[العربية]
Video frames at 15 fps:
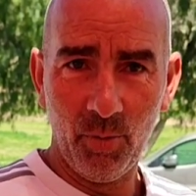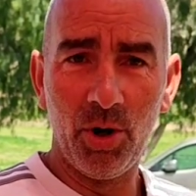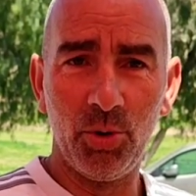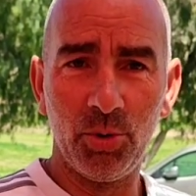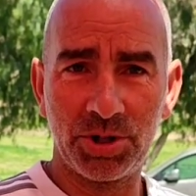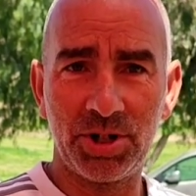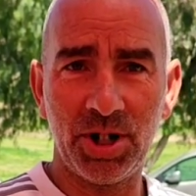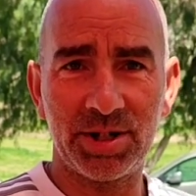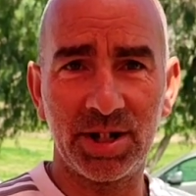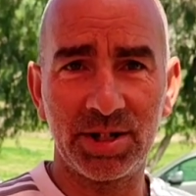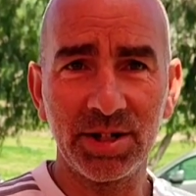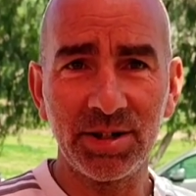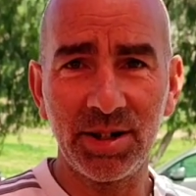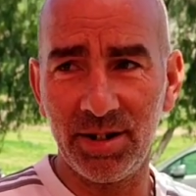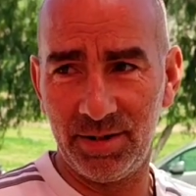والو الزشت
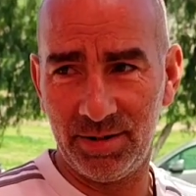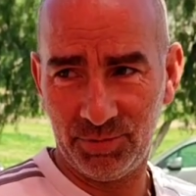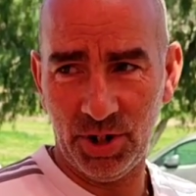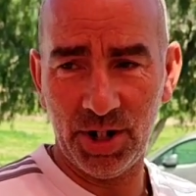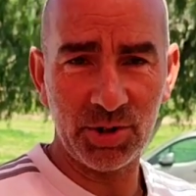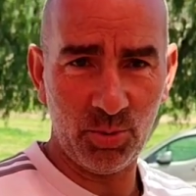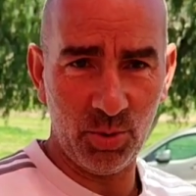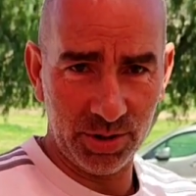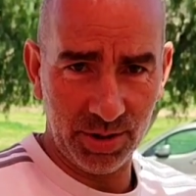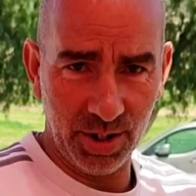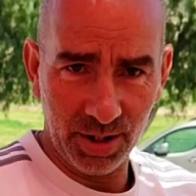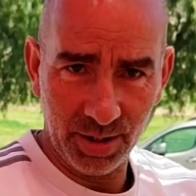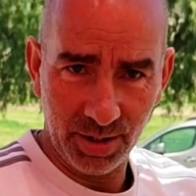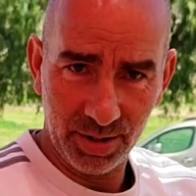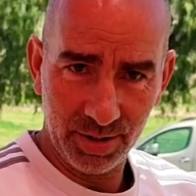خصك تدهن حيث كوا
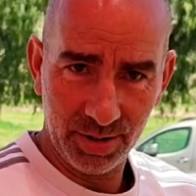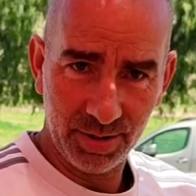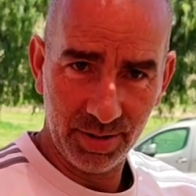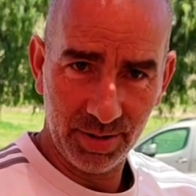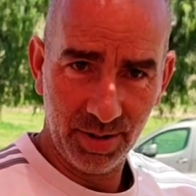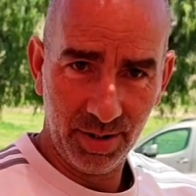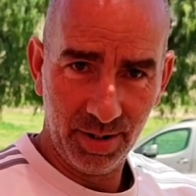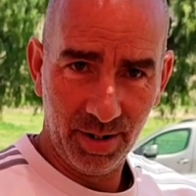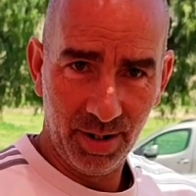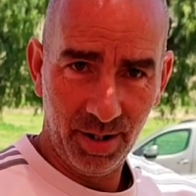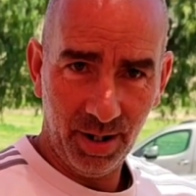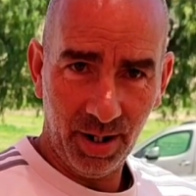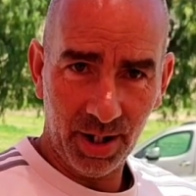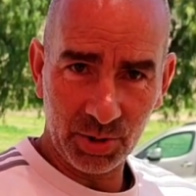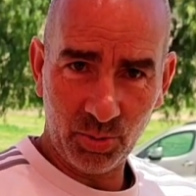الدهن
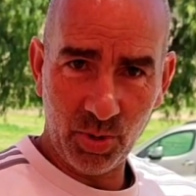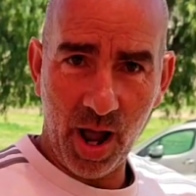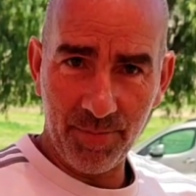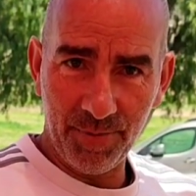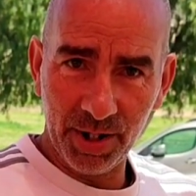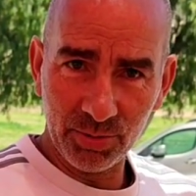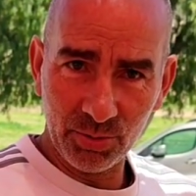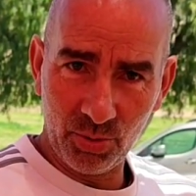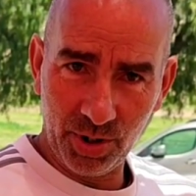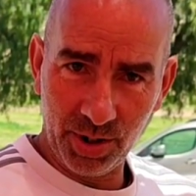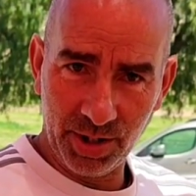اسكو 40 دور